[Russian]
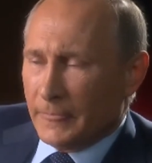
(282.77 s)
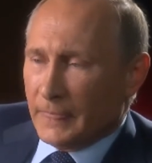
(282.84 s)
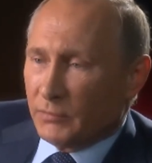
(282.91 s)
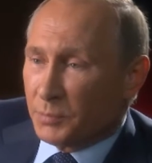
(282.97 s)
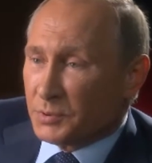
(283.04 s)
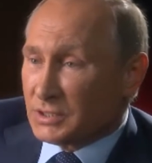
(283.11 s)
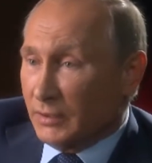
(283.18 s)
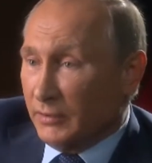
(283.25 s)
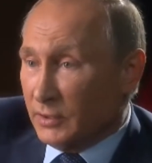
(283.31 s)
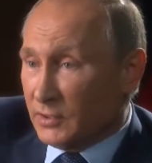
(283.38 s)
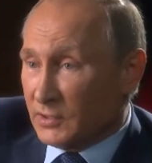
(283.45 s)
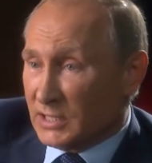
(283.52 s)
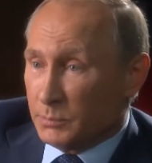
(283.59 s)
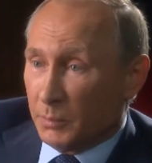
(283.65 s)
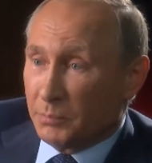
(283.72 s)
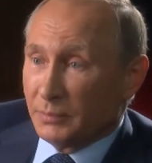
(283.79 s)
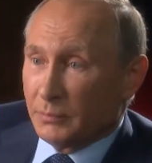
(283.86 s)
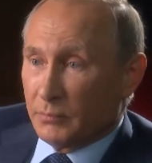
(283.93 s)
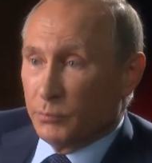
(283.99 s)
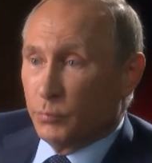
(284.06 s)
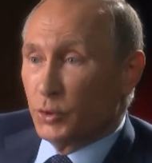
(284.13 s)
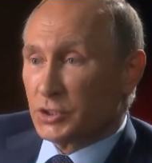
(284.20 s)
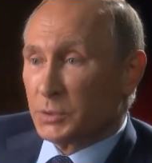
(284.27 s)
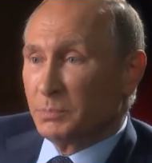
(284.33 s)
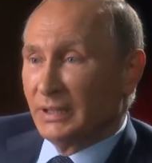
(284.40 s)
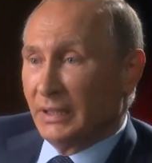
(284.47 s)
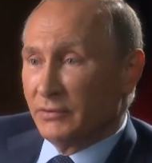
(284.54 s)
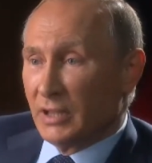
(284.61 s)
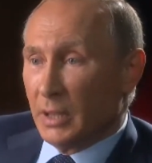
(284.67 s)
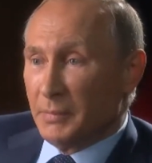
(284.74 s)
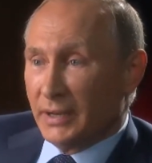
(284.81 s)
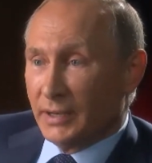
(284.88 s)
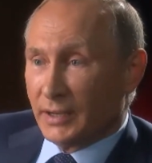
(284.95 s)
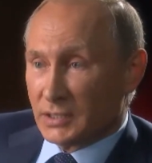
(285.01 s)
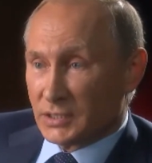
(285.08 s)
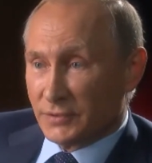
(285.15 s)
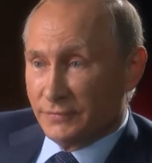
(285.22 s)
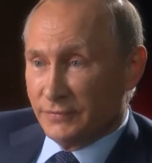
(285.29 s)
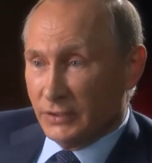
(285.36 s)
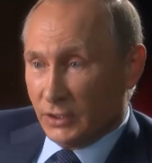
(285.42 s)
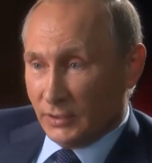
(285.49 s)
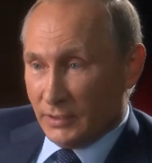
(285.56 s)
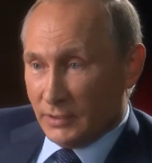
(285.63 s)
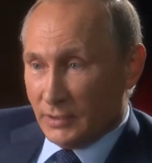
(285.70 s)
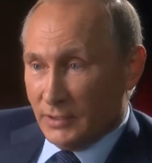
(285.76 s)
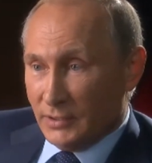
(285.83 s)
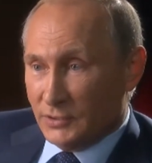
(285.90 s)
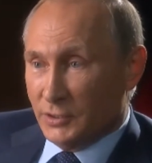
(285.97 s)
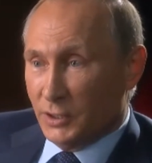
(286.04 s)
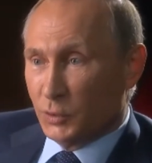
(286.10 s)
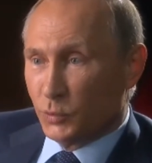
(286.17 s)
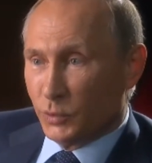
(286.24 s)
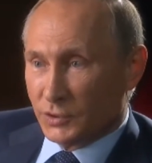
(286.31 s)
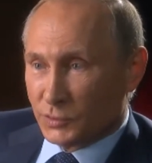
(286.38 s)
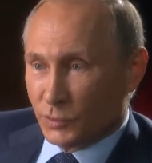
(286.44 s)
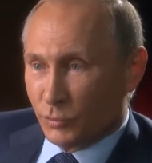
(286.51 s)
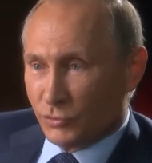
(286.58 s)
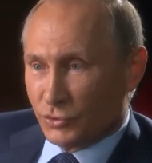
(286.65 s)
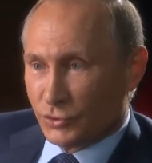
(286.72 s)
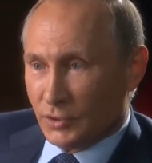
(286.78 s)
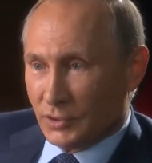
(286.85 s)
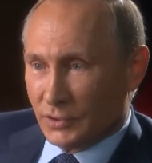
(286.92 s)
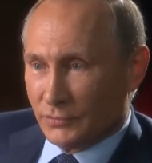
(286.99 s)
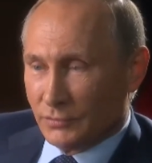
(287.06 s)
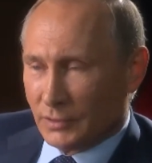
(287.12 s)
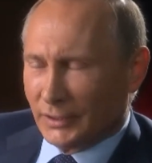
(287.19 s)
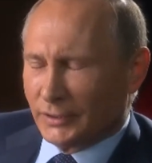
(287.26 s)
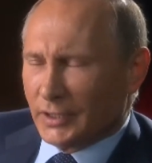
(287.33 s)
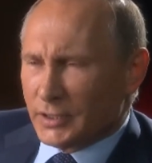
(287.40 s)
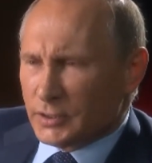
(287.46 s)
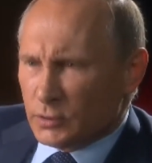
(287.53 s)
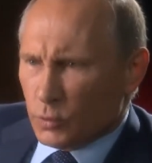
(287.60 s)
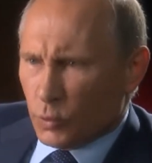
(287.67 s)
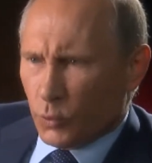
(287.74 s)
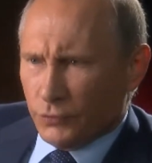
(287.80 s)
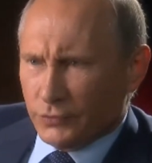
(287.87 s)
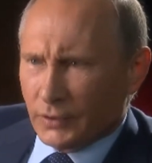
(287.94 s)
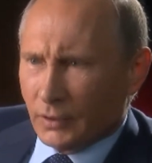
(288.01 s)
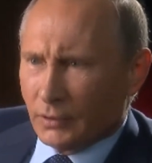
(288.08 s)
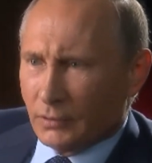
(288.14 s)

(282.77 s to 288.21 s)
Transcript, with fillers: Вы представляете, если бы больше половины американцев выехали с территории Соединенных Штатов? Катастрофа.